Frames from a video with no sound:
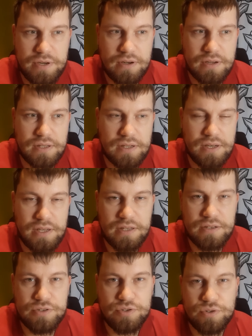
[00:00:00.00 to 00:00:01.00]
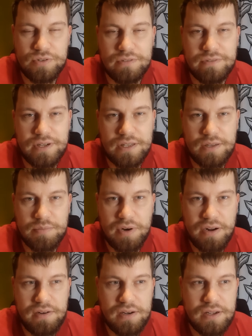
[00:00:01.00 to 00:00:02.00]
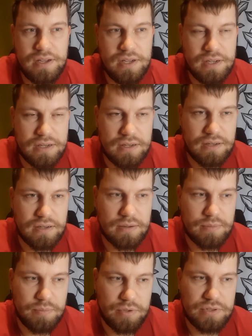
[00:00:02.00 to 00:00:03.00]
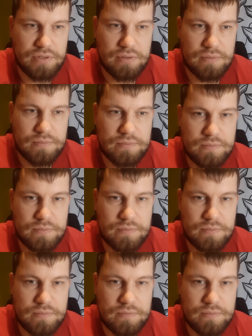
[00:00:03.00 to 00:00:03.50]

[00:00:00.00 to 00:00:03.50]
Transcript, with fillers: когда клиент что-то говорит неправильно, а просто